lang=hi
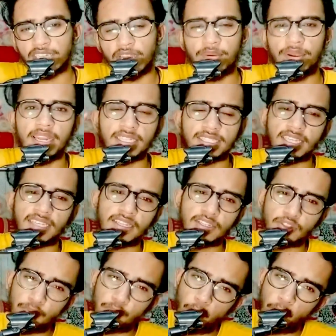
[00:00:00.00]
सेवन डेज के
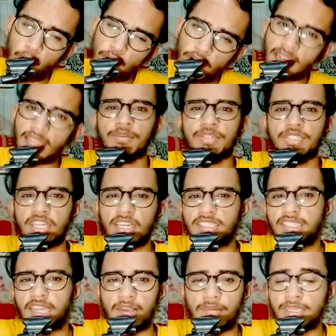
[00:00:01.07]
अंदर तुम पूरा केमिस्ट्री
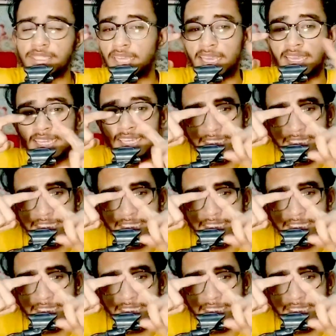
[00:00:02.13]
का सिलेबस